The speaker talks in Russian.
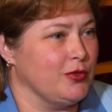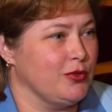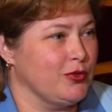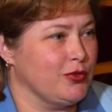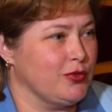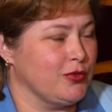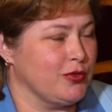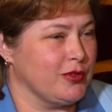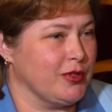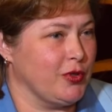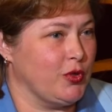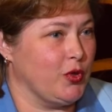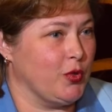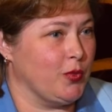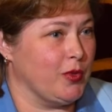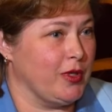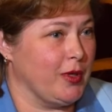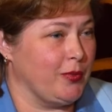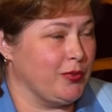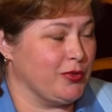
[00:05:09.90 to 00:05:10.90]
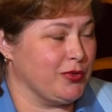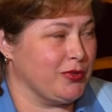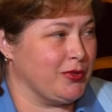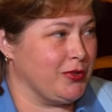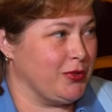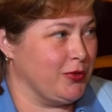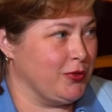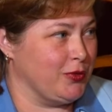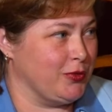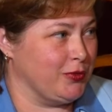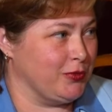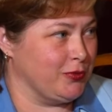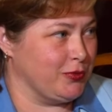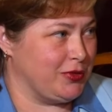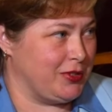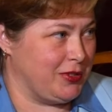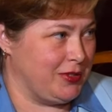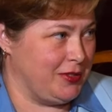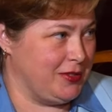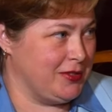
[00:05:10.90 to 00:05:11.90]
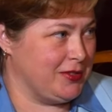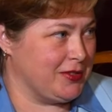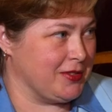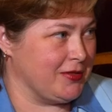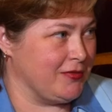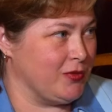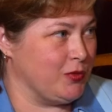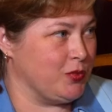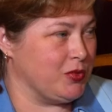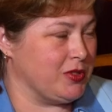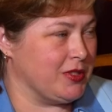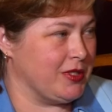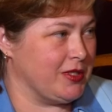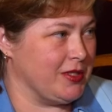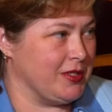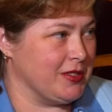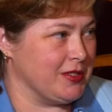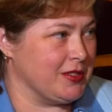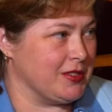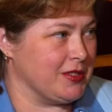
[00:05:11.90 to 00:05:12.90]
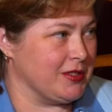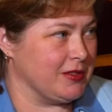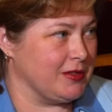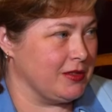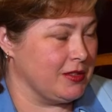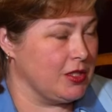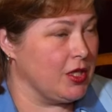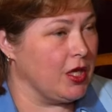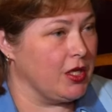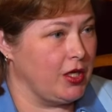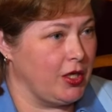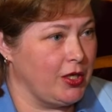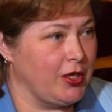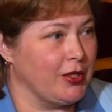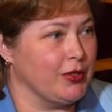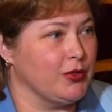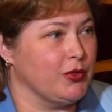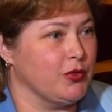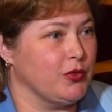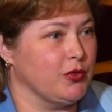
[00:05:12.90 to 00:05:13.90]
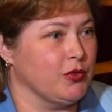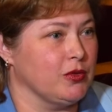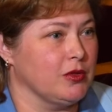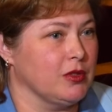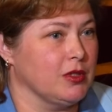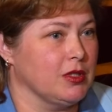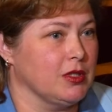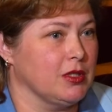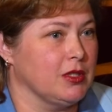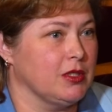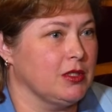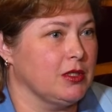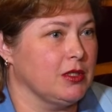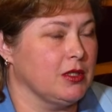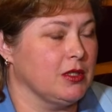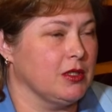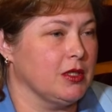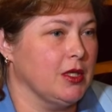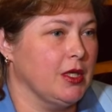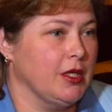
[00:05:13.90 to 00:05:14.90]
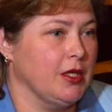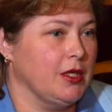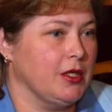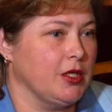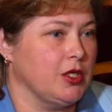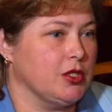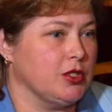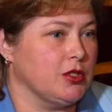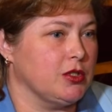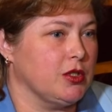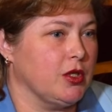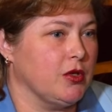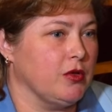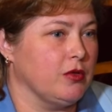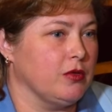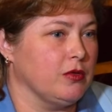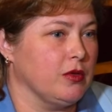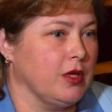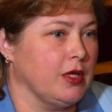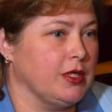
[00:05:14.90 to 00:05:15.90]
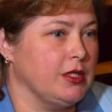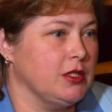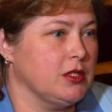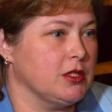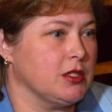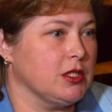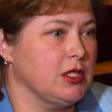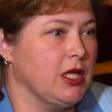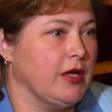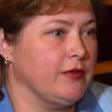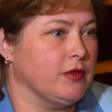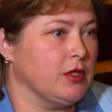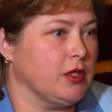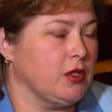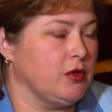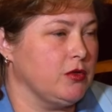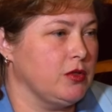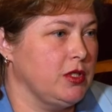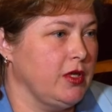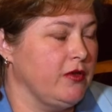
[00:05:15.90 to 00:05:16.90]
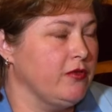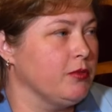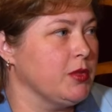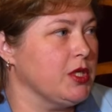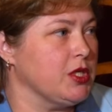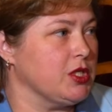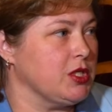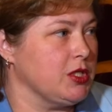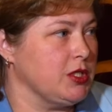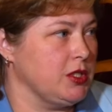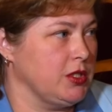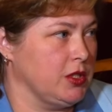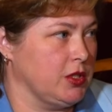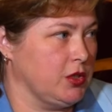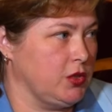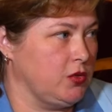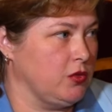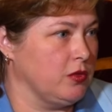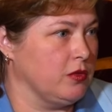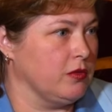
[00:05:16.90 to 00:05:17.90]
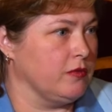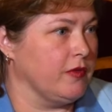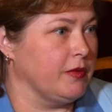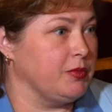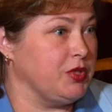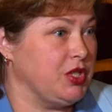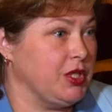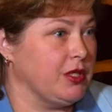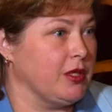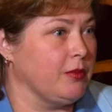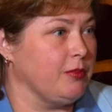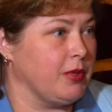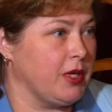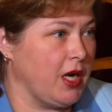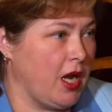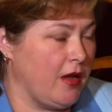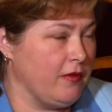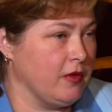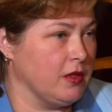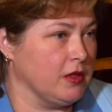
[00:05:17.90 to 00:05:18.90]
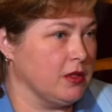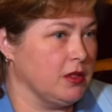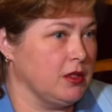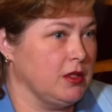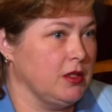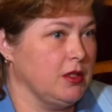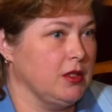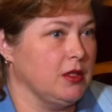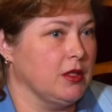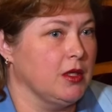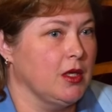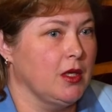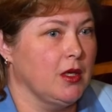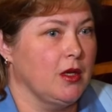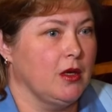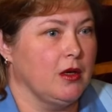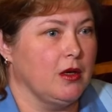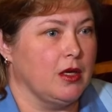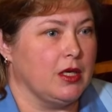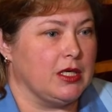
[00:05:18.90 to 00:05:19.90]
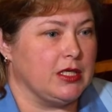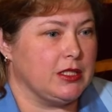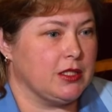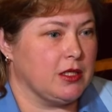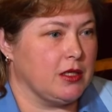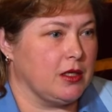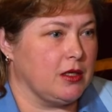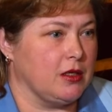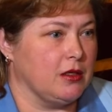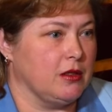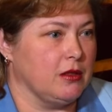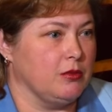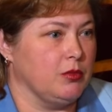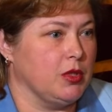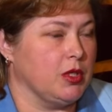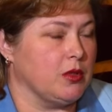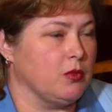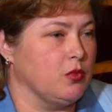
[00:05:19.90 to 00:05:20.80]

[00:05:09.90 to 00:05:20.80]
то, что знакома, я просто ее ученица и выпускница. Лилия Антоновна. Да, Лилия Антоновна. Это, я считаю, один из главных людей в моей жизни, кто вообще направил и раскрыл мир